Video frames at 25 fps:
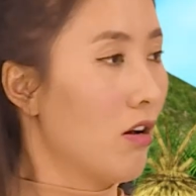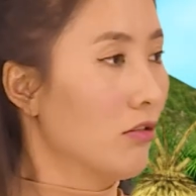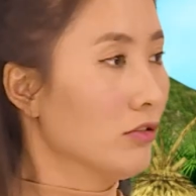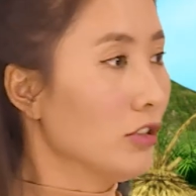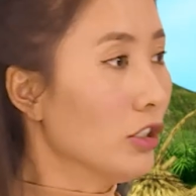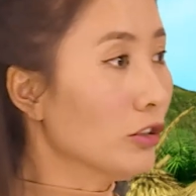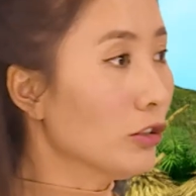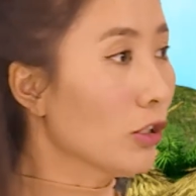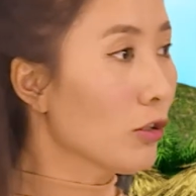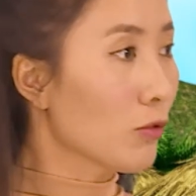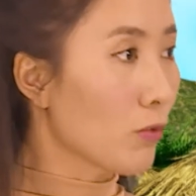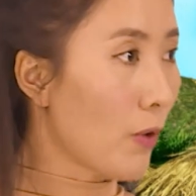
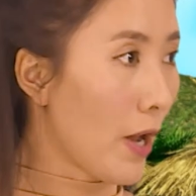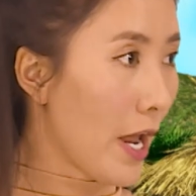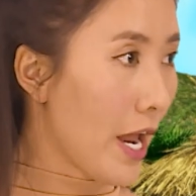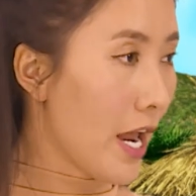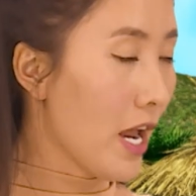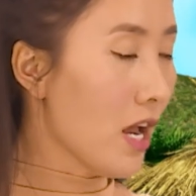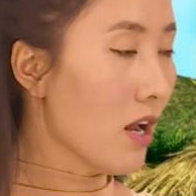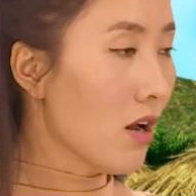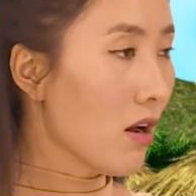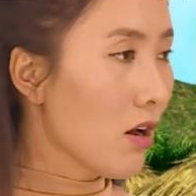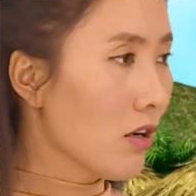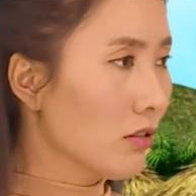Doctor
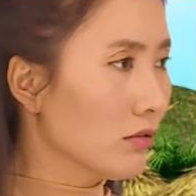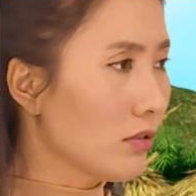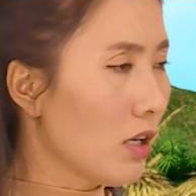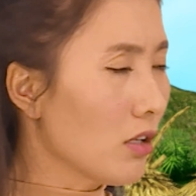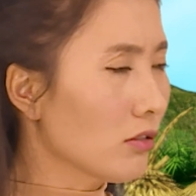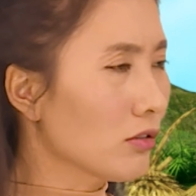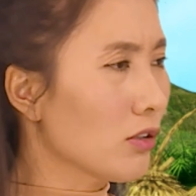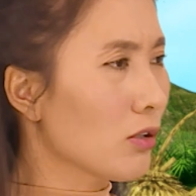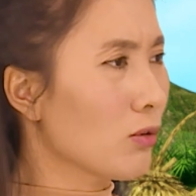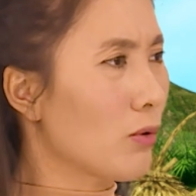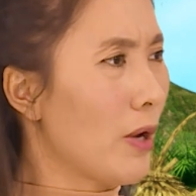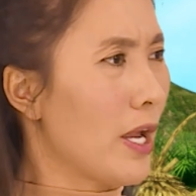khỏe,
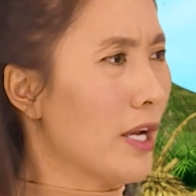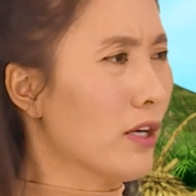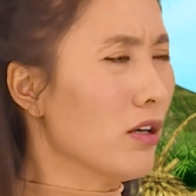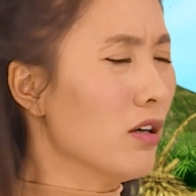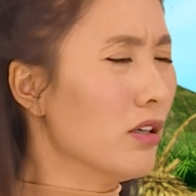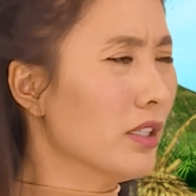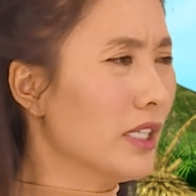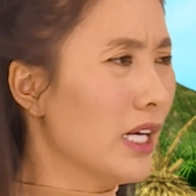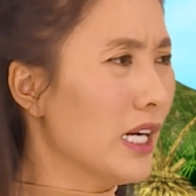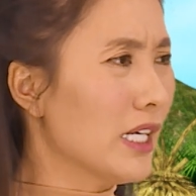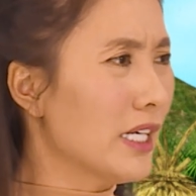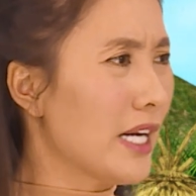doctor khỏe
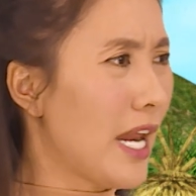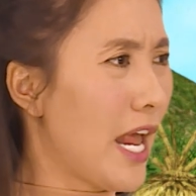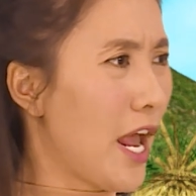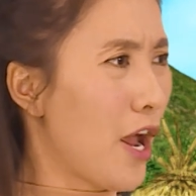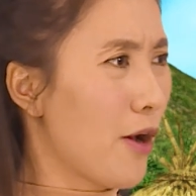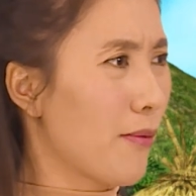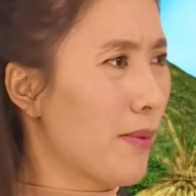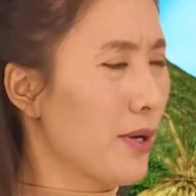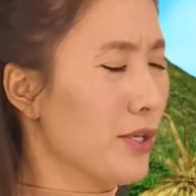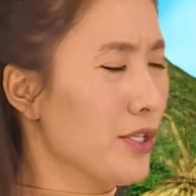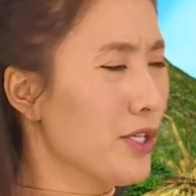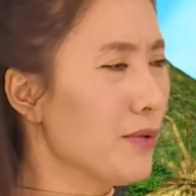có cách
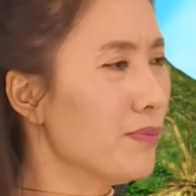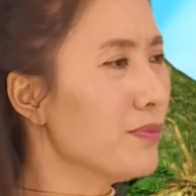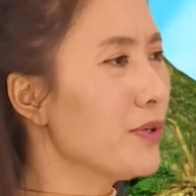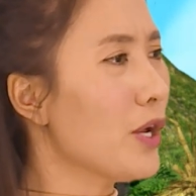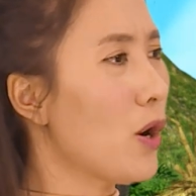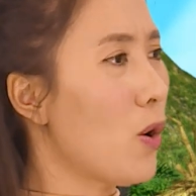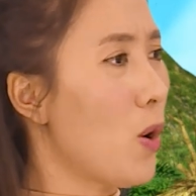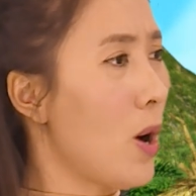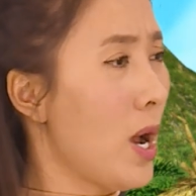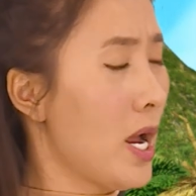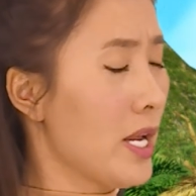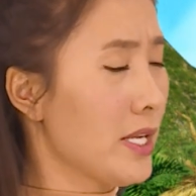nào mà giúp
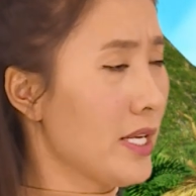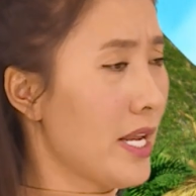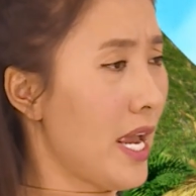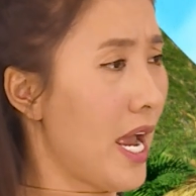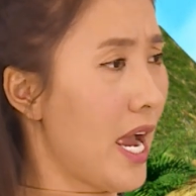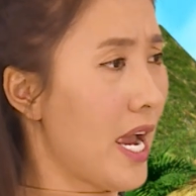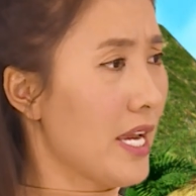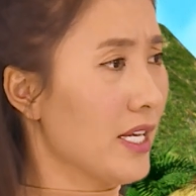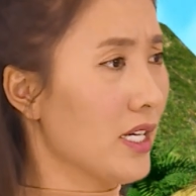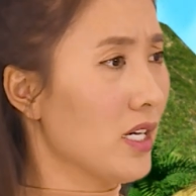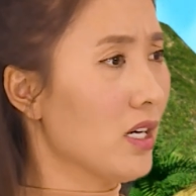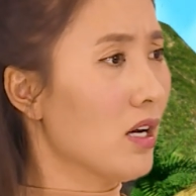cho hoa
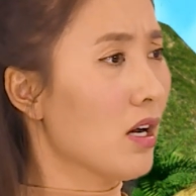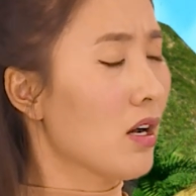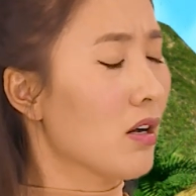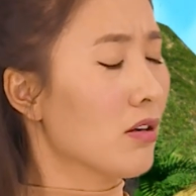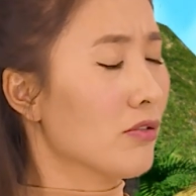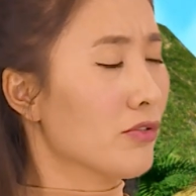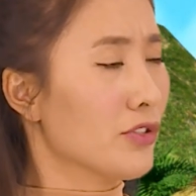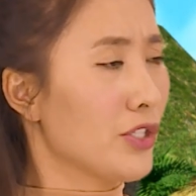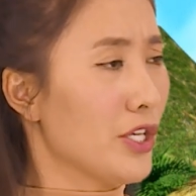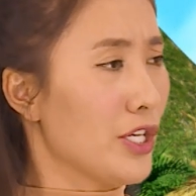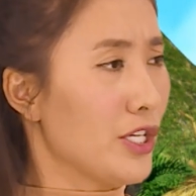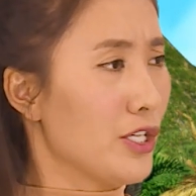nhài á
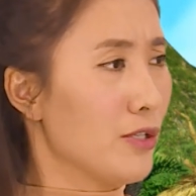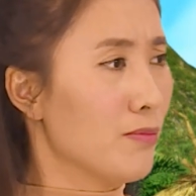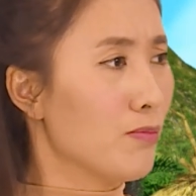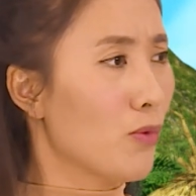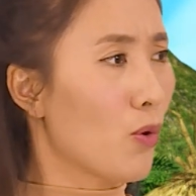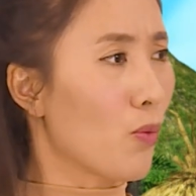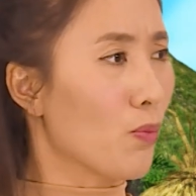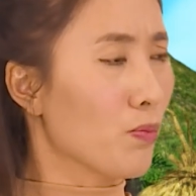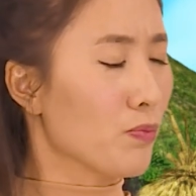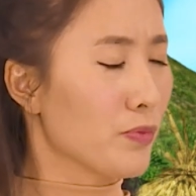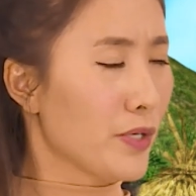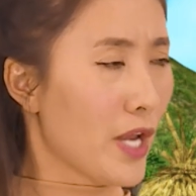trị
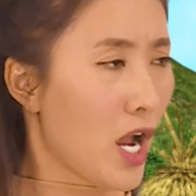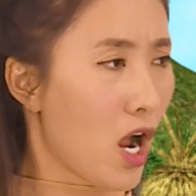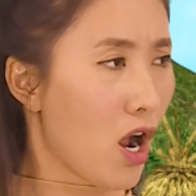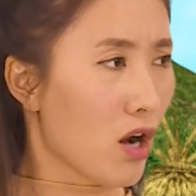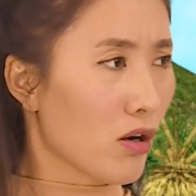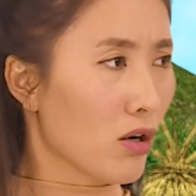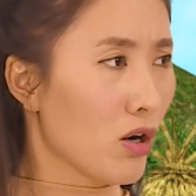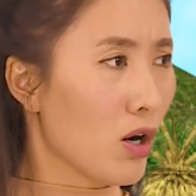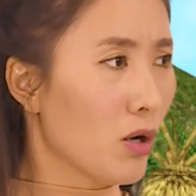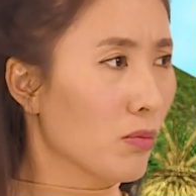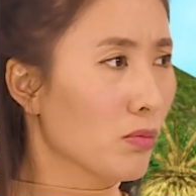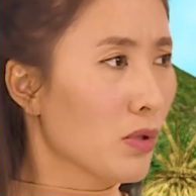mụn
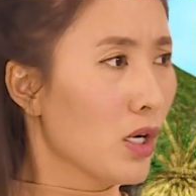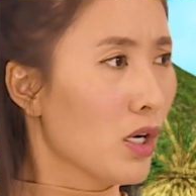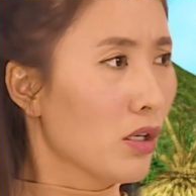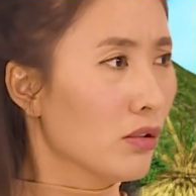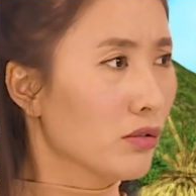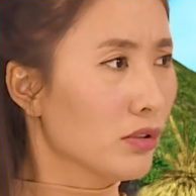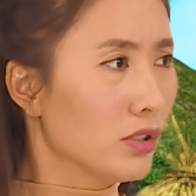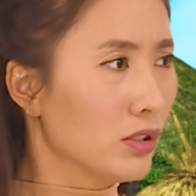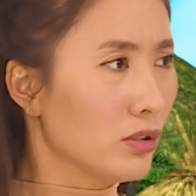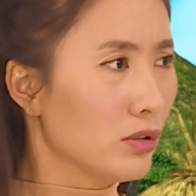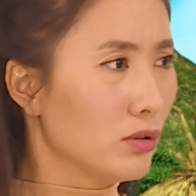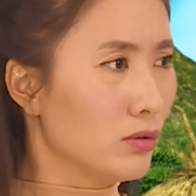nhọt không?
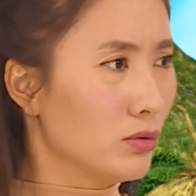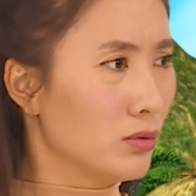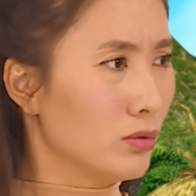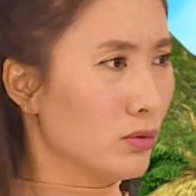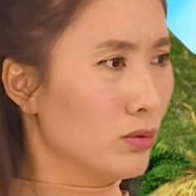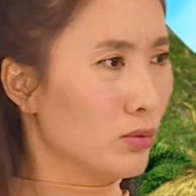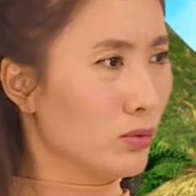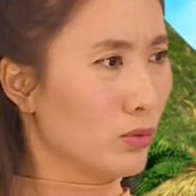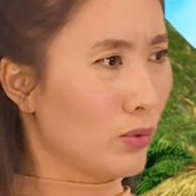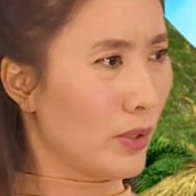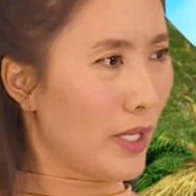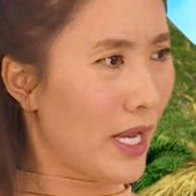Chứ
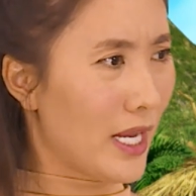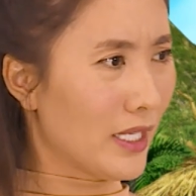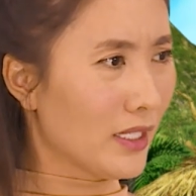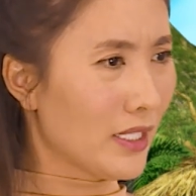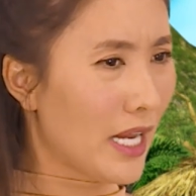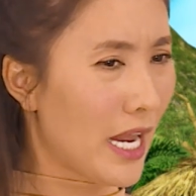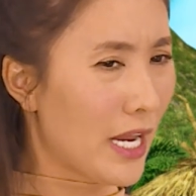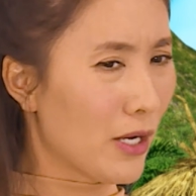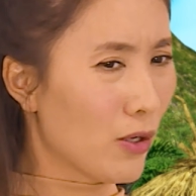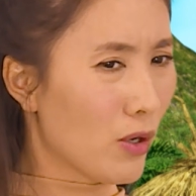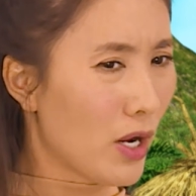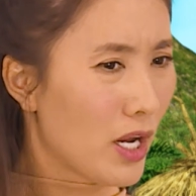người Anh
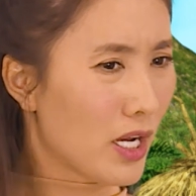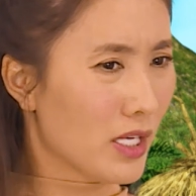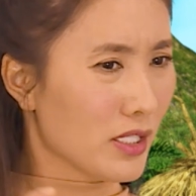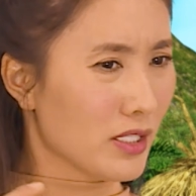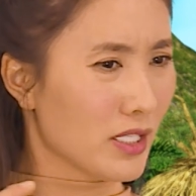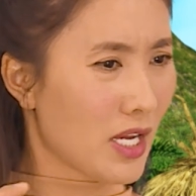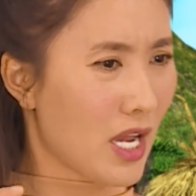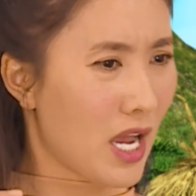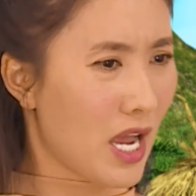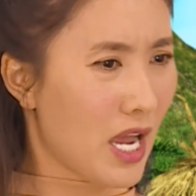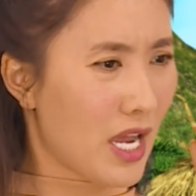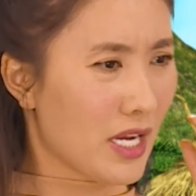thấy hoa
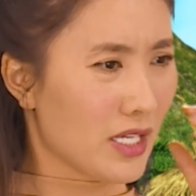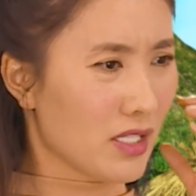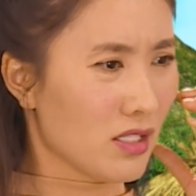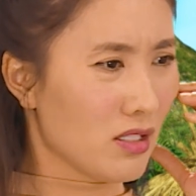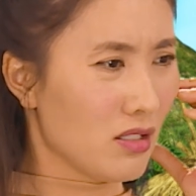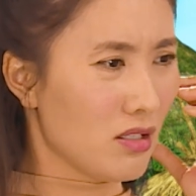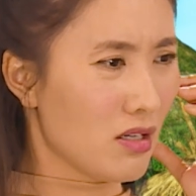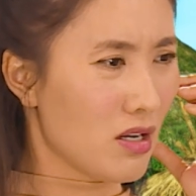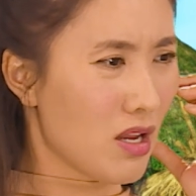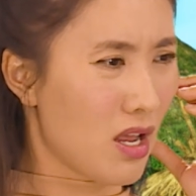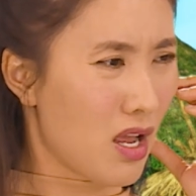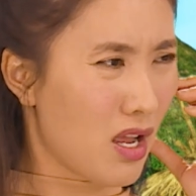nhài
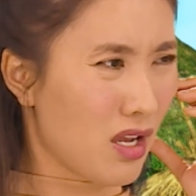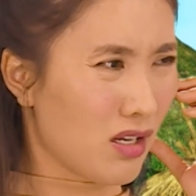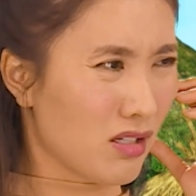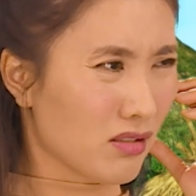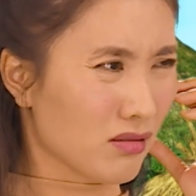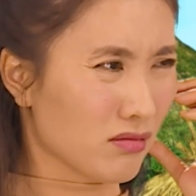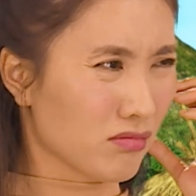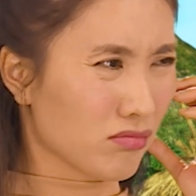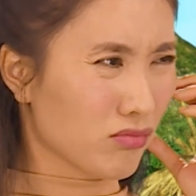á là